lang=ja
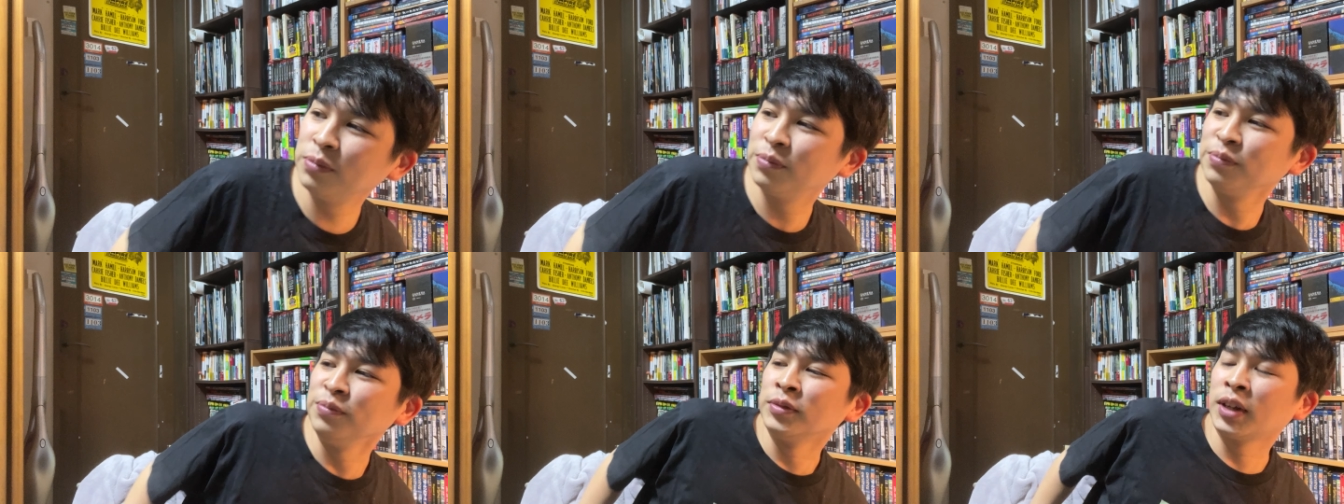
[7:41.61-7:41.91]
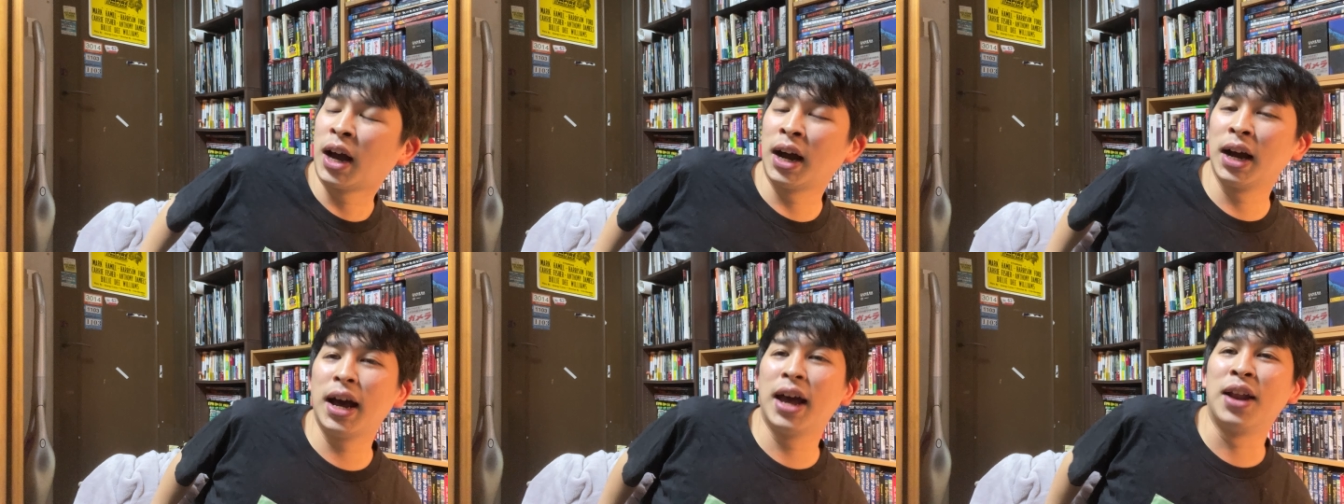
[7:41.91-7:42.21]
う
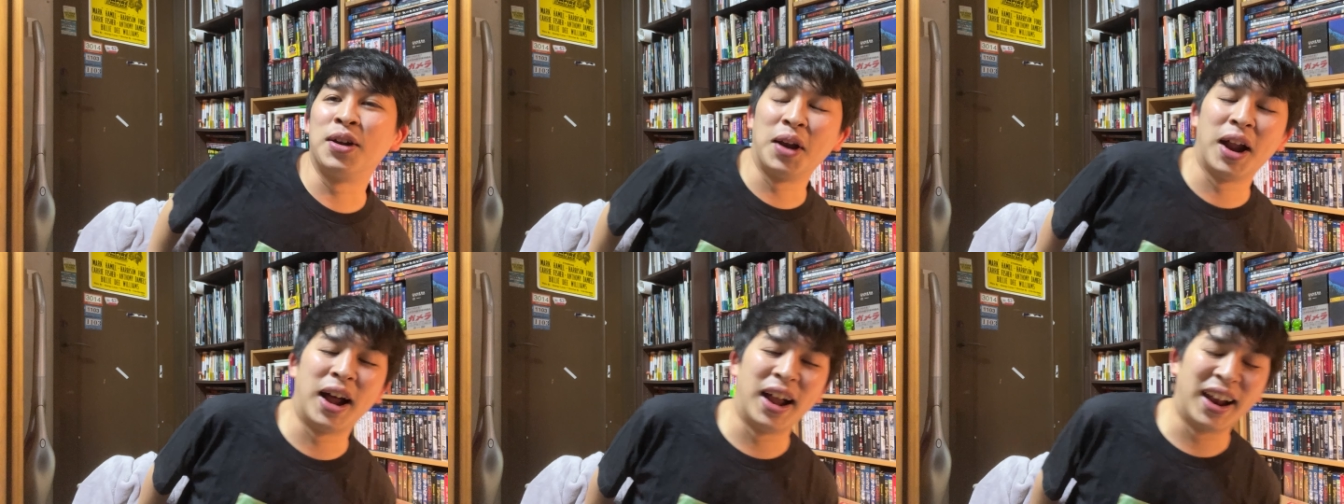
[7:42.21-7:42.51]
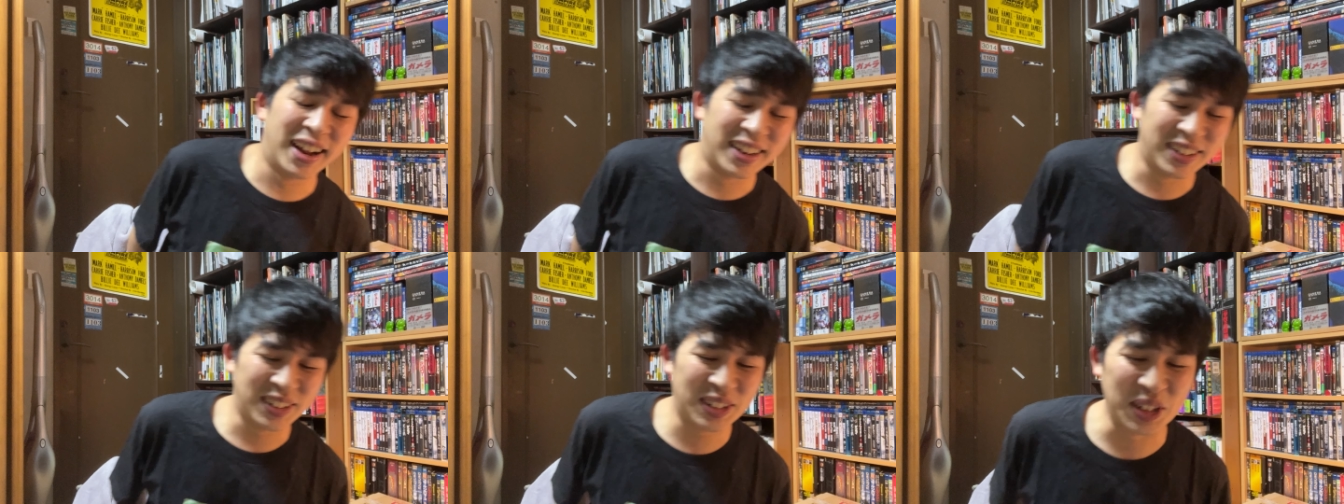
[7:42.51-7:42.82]
考えるな
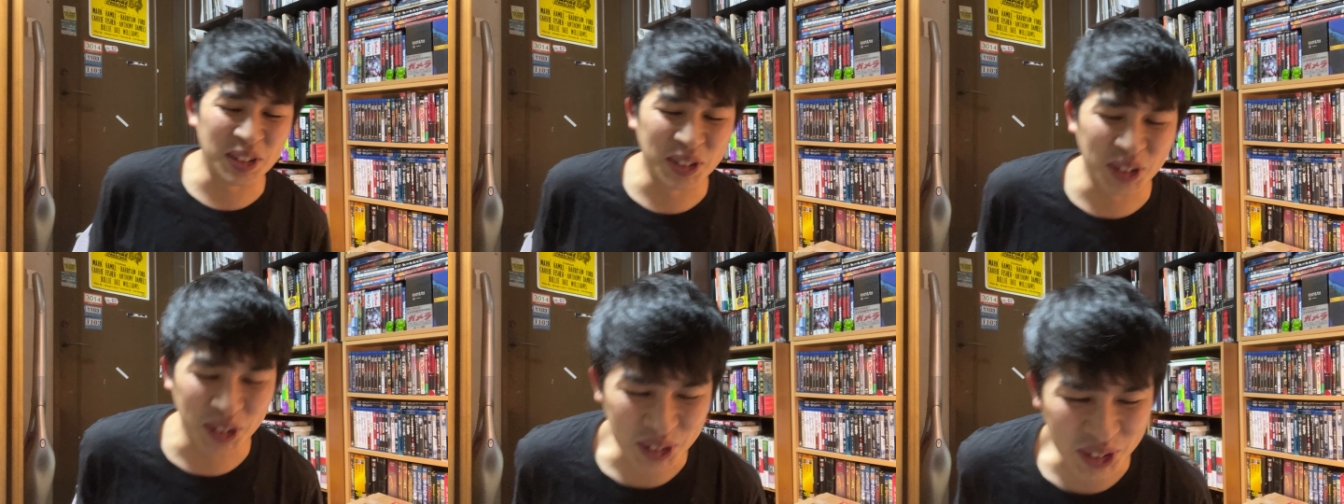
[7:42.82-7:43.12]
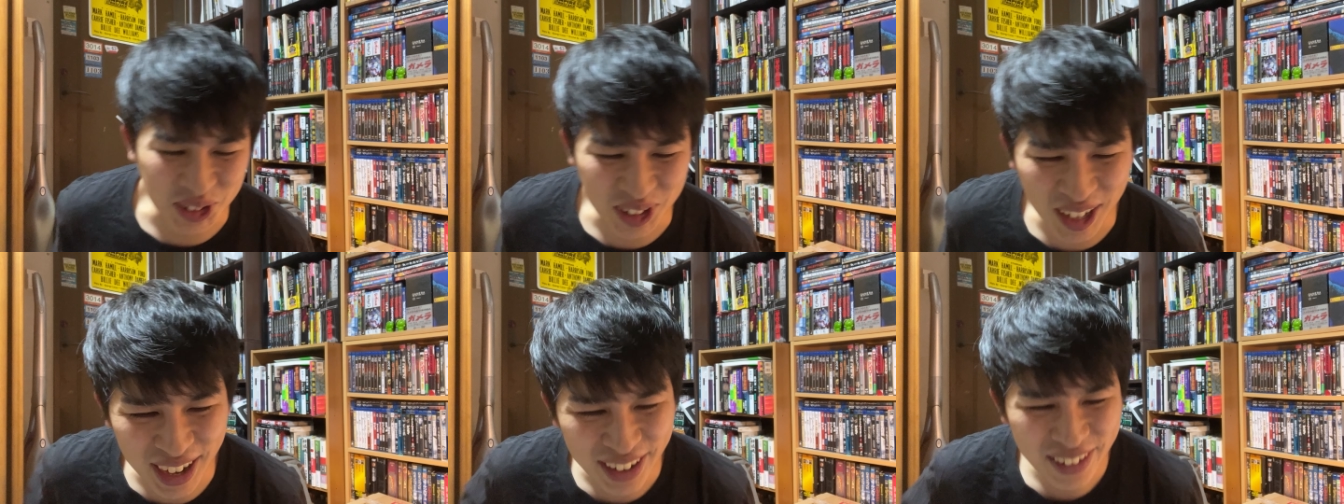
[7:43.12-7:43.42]
なんていうこ
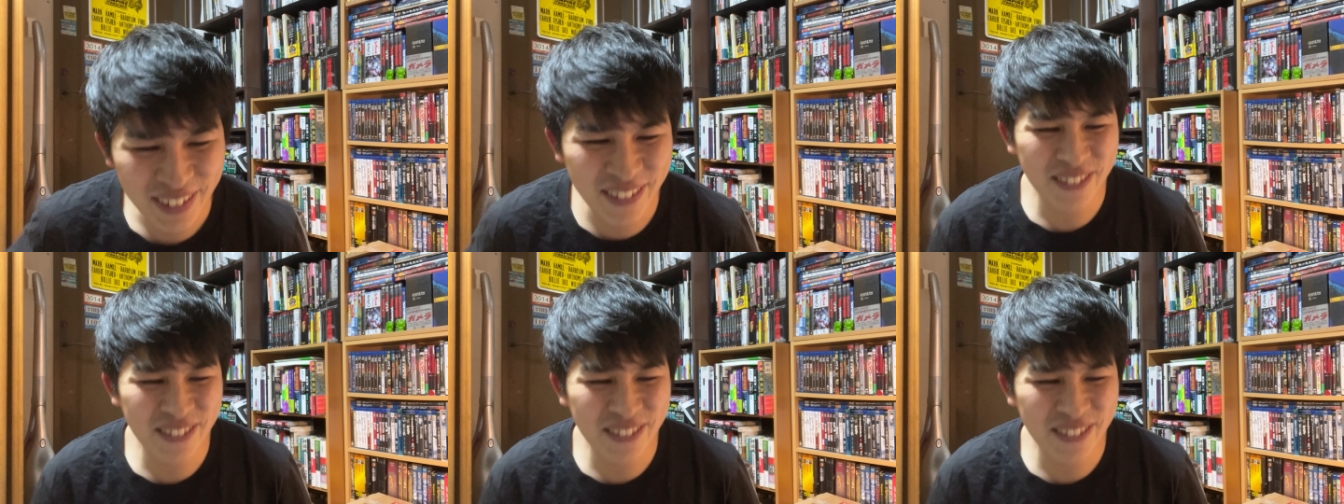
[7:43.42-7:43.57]
とが、